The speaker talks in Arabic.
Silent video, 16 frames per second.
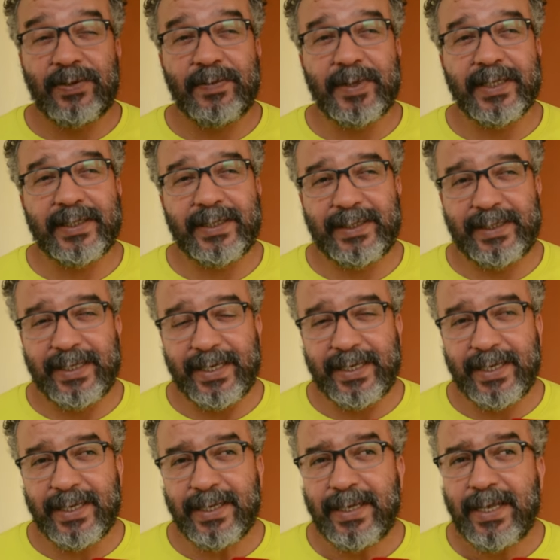ولا مع
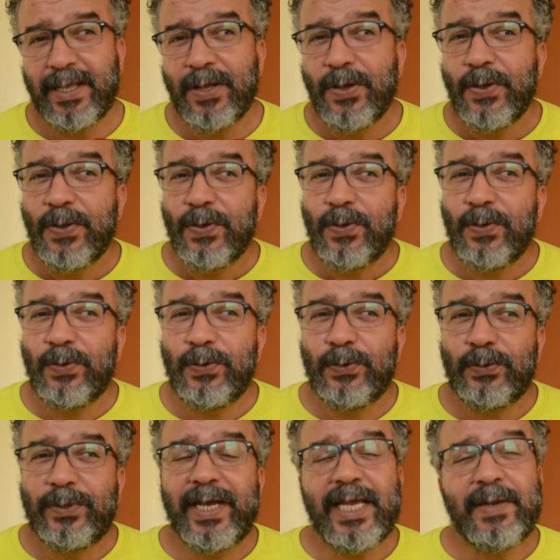الثانيه
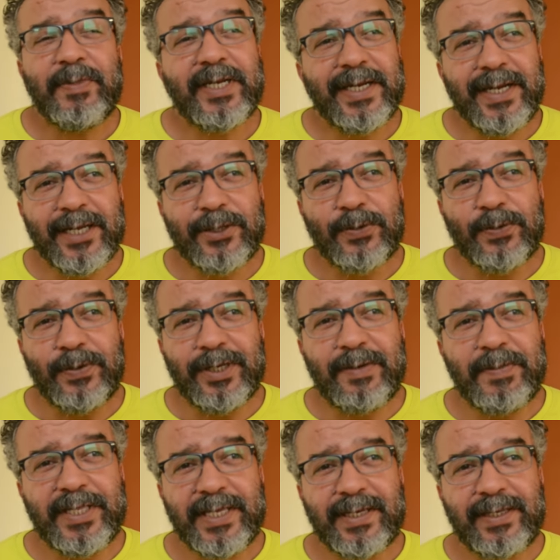ودائما كنحضروا هنا
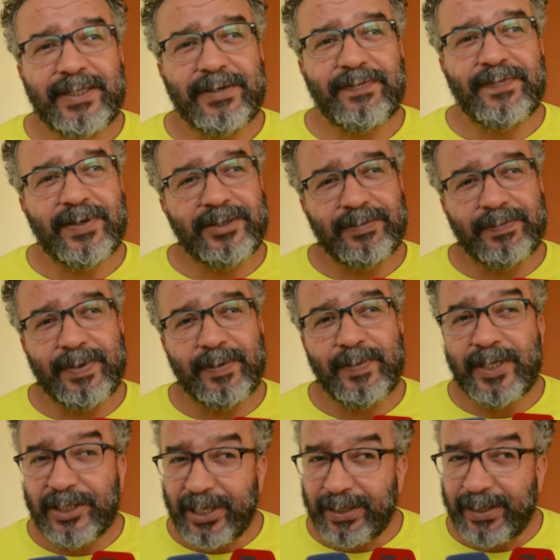لمدينه تيفلت
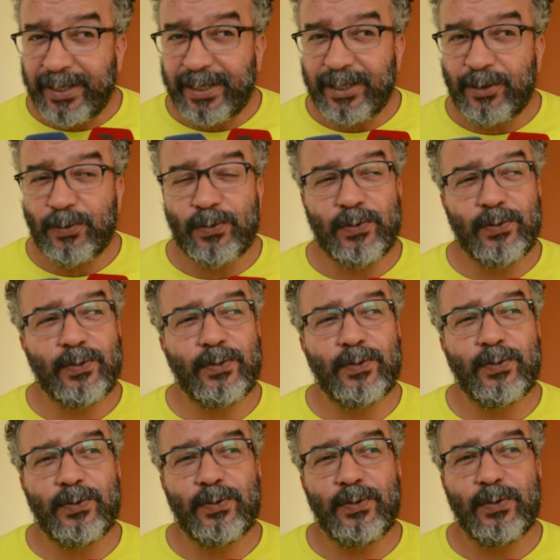بالجديد
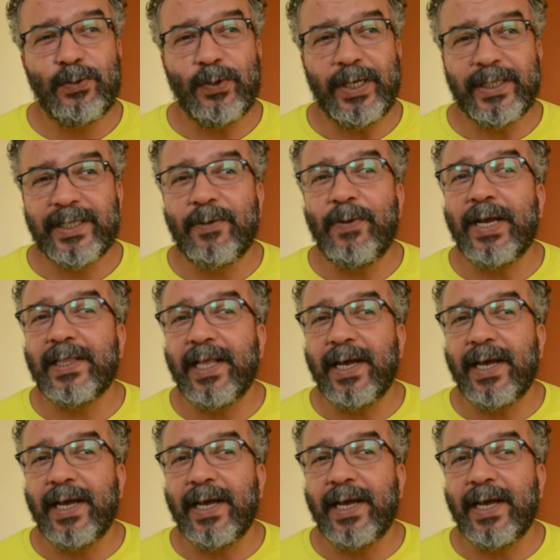وعندنا واحد